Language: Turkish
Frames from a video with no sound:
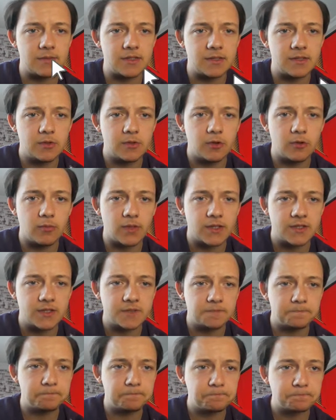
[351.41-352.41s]
izlemeden olmaz.
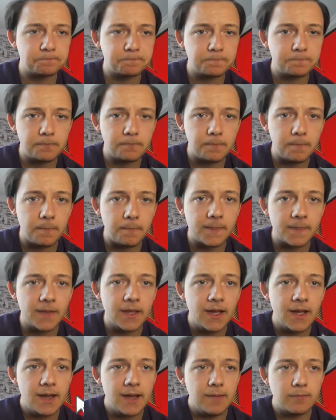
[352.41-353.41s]

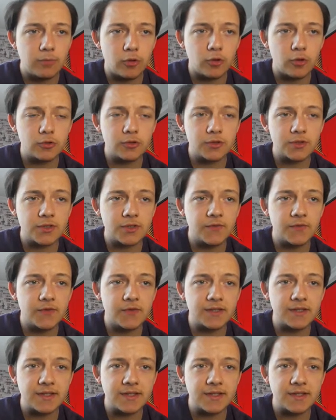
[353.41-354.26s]
Bordeaux 0,